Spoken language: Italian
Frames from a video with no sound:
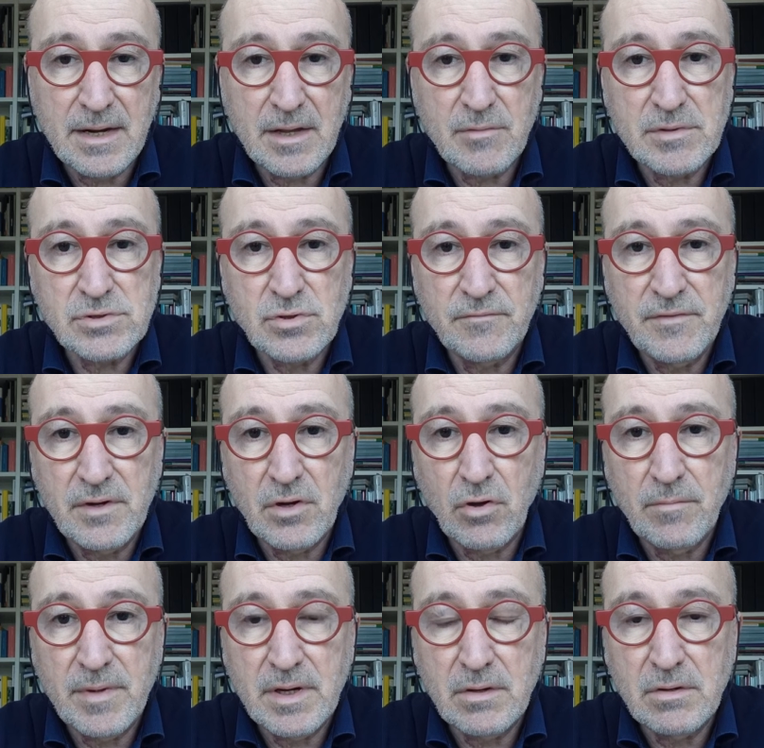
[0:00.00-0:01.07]
questo
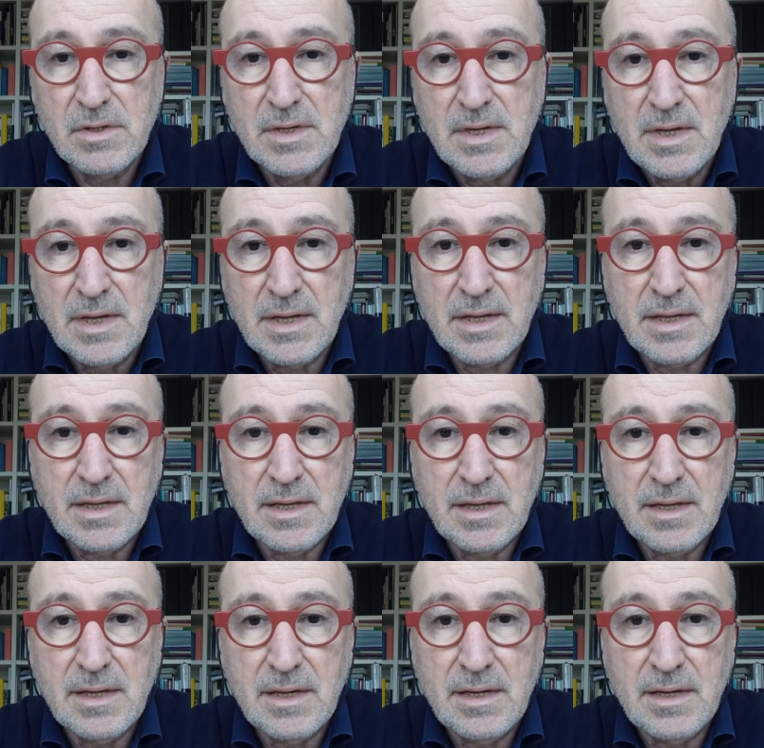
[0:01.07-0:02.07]
fenomeno, eh,